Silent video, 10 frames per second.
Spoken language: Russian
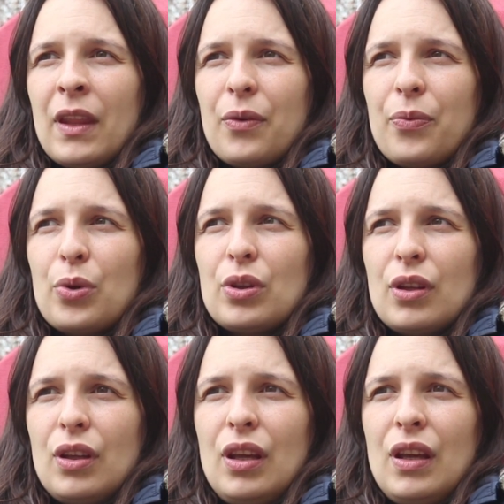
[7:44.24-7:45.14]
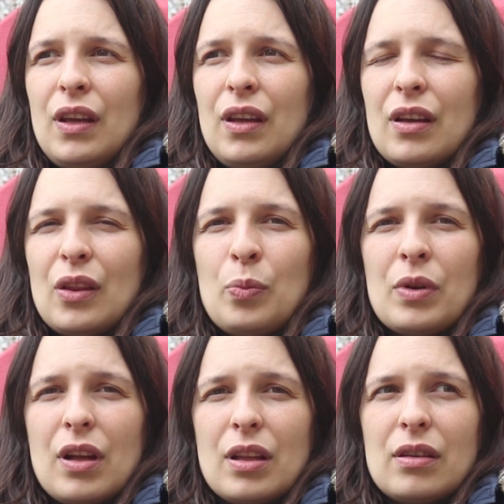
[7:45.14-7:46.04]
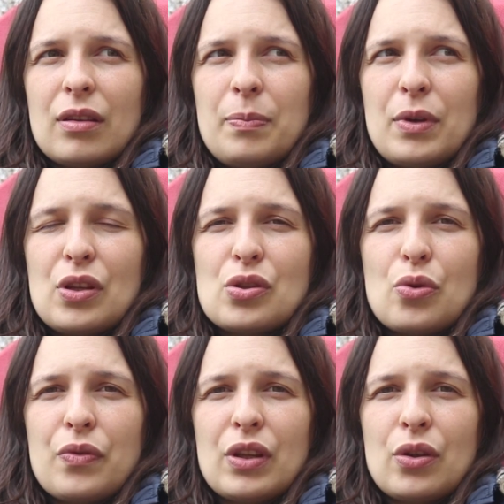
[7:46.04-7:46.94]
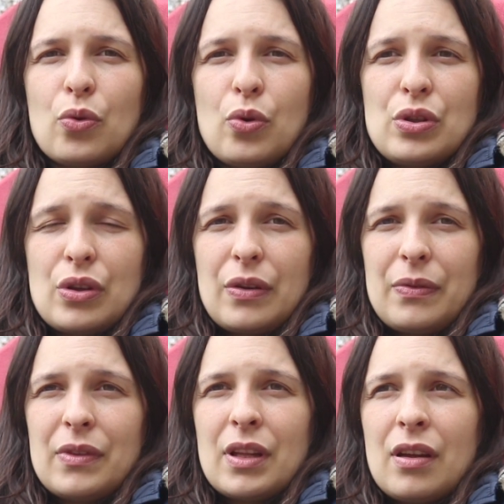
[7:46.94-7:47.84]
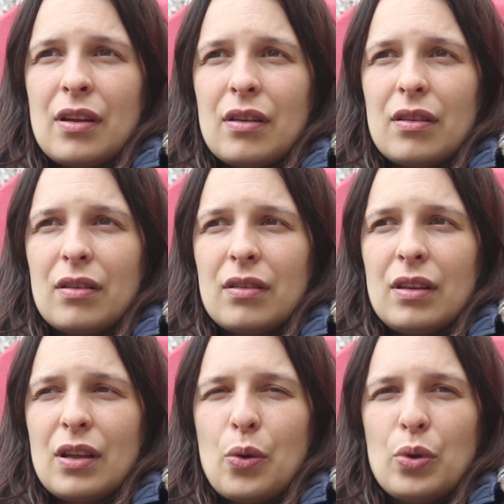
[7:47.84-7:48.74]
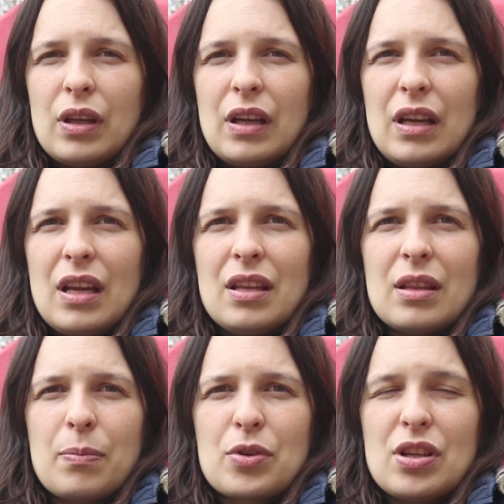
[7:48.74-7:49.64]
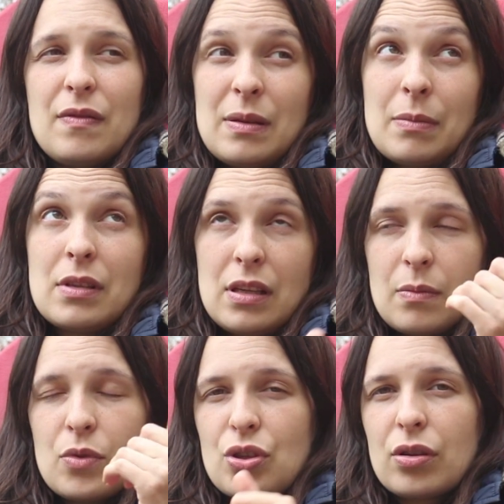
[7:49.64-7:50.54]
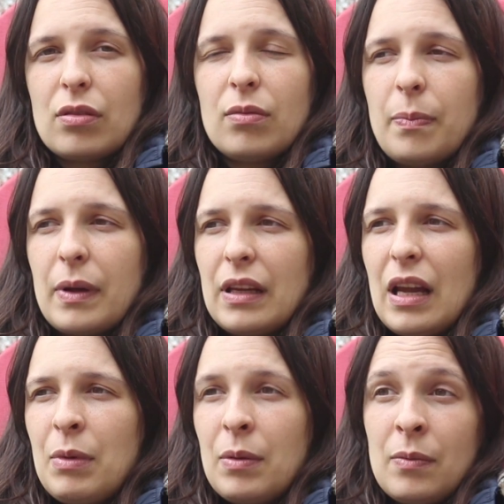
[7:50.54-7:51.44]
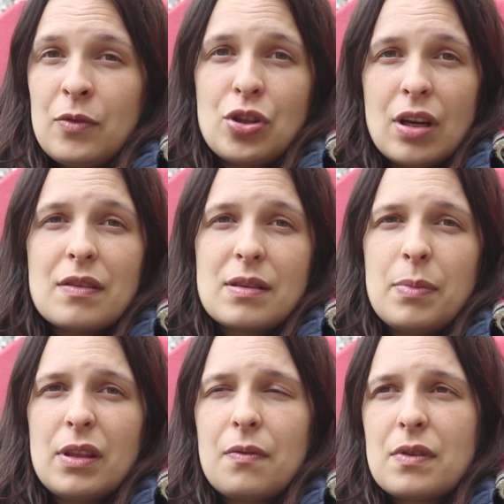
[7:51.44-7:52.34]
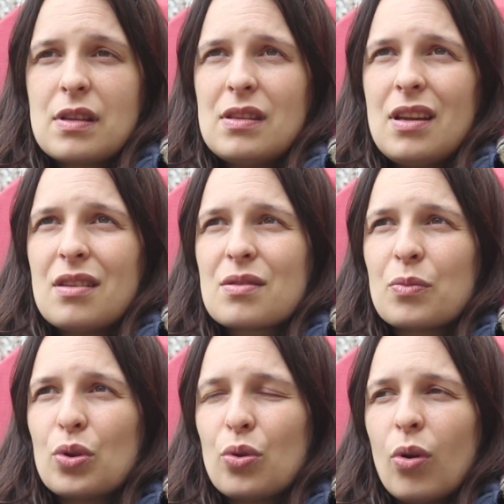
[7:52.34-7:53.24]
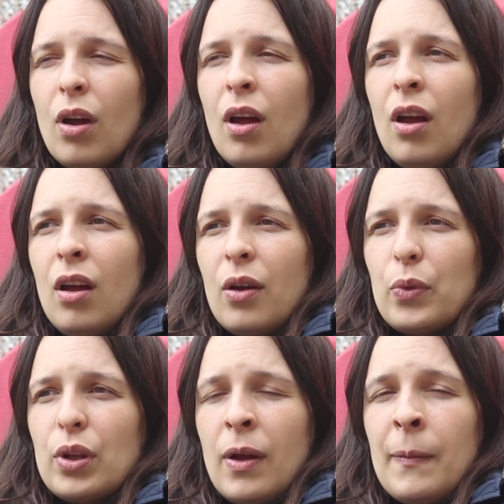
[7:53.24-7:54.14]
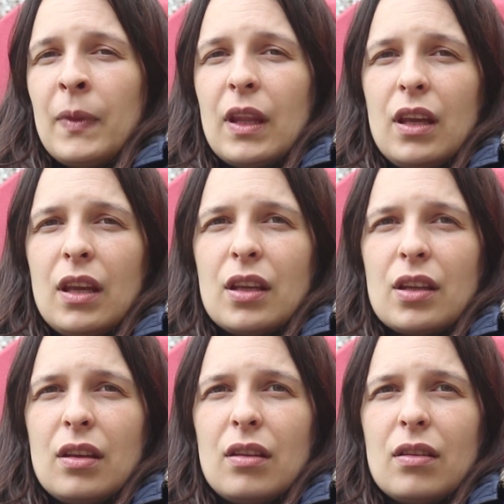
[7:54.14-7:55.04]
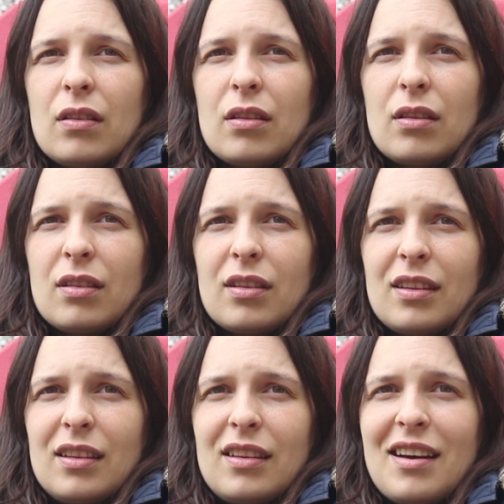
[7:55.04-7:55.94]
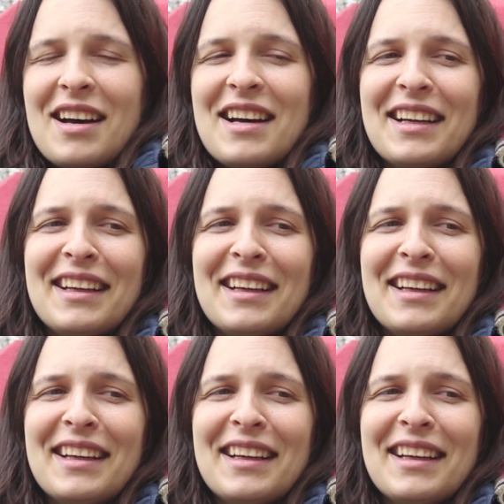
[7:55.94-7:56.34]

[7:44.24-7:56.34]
Вот. И она умерла от передозировки наркотиков на, на какой-то горе. Они там пошли, видимо, с этими же парнями. Им очень нравится быть на высоте, я смотрю. Вот. И... Они всегда на высоте. Да.